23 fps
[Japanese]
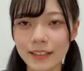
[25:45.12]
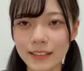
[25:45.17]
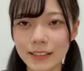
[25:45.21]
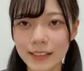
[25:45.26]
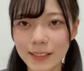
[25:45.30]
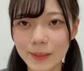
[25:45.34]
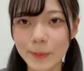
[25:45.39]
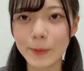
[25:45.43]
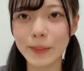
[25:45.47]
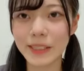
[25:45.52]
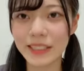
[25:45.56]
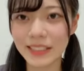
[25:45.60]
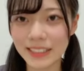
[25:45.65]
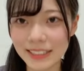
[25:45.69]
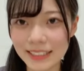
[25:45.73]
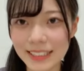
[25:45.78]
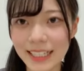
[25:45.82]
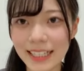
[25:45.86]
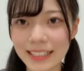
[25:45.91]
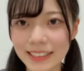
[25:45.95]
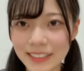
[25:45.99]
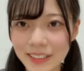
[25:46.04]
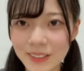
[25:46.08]
君に
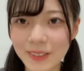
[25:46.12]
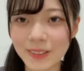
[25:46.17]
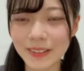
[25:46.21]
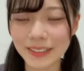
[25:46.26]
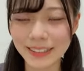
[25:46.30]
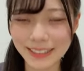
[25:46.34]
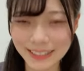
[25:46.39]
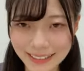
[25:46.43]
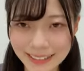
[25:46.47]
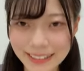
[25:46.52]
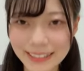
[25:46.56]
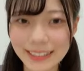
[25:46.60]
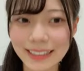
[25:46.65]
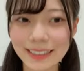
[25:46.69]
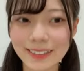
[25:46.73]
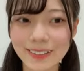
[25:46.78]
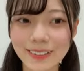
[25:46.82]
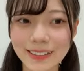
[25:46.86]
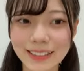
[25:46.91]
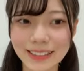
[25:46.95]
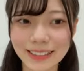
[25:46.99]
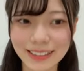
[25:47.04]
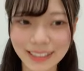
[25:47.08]
最後に言いて
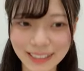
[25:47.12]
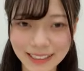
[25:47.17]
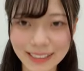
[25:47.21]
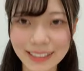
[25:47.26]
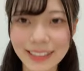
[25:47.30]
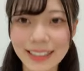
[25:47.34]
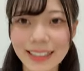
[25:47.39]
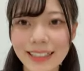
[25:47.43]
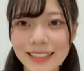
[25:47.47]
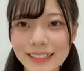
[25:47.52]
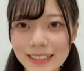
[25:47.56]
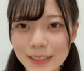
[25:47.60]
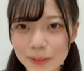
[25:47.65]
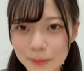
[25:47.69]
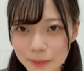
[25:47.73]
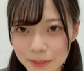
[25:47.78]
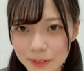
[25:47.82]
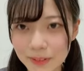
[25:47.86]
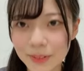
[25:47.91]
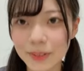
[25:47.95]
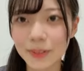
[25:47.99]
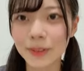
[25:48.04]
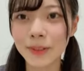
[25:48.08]
おきたい自
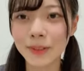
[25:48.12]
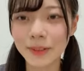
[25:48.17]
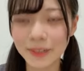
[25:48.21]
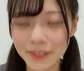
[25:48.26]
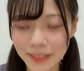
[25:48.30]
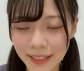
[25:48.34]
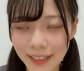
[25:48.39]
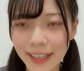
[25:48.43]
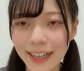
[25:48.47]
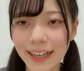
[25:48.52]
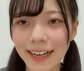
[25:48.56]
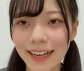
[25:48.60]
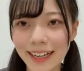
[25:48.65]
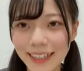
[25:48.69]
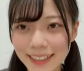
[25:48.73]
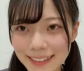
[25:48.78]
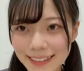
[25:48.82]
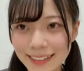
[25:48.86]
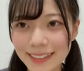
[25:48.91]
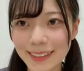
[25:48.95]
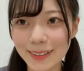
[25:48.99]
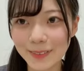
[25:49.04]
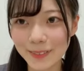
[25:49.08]
分の方から
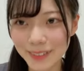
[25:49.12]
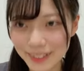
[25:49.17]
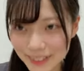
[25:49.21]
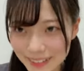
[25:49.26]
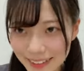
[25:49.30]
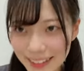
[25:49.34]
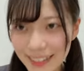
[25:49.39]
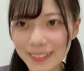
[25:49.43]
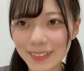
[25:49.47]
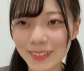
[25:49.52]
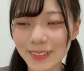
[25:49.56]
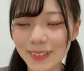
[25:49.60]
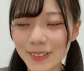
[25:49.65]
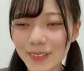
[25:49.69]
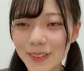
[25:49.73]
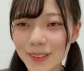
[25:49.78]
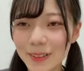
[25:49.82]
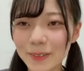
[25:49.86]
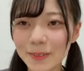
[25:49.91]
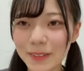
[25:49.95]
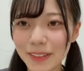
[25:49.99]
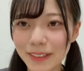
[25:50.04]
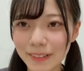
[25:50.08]
諦めるなのとこ
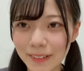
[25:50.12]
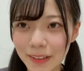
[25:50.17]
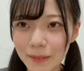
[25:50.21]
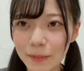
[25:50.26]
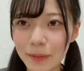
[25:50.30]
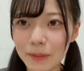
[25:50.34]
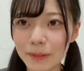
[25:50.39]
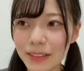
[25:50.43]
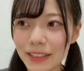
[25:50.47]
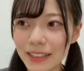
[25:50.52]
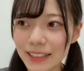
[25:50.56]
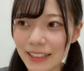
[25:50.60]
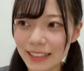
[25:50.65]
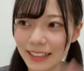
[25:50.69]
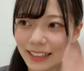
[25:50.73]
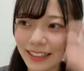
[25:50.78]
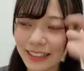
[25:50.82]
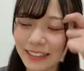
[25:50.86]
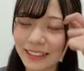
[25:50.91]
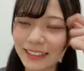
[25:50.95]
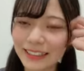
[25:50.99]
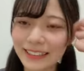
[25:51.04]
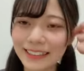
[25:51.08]
ろまではまばたき
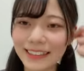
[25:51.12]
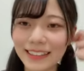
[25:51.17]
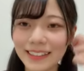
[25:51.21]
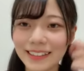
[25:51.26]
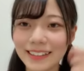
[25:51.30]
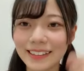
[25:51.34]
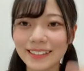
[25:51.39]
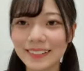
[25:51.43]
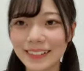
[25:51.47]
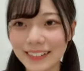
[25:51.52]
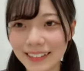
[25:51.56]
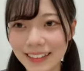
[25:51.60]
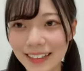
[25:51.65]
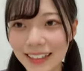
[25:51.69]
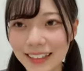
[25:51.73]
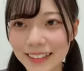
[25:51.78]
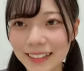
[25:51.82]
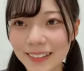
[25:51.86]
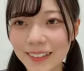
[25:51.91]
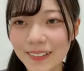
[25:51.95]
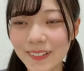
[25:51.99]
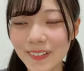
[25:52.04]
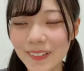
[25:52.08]
厳禁だって言われて
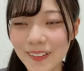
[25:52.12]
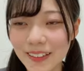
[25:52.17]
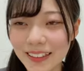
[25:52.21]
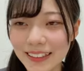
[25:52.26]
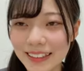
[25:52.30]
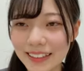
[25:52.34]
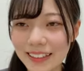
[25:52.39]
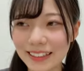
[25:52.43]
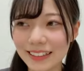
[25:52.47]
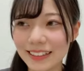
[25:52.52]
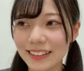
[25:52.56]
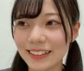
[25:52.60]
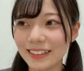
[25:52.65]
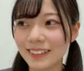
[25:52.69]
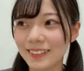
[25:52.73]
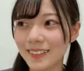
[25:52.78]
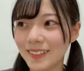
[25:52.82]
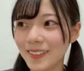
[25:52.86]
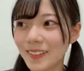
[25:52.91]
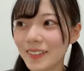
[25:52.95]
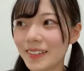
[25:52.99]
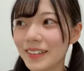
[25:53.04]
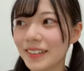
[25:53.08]
それはなぜかっていう
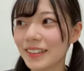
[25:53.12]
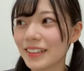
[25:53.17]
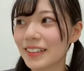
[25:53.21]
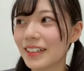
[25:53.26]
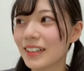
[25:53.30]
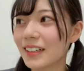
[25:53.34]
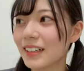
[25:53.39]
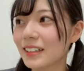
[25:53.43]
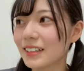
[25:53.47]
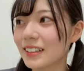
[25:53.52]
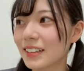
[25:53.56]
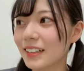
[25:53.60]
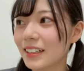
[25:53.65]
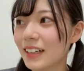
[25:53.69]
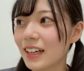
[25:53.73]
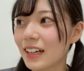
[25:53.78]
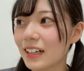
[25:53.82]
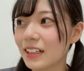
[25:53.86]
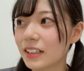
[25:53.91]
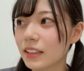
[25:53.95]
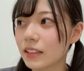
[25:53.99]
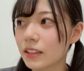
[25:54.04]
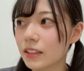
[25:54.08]
となん
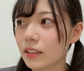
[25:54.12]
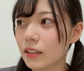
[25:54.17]
か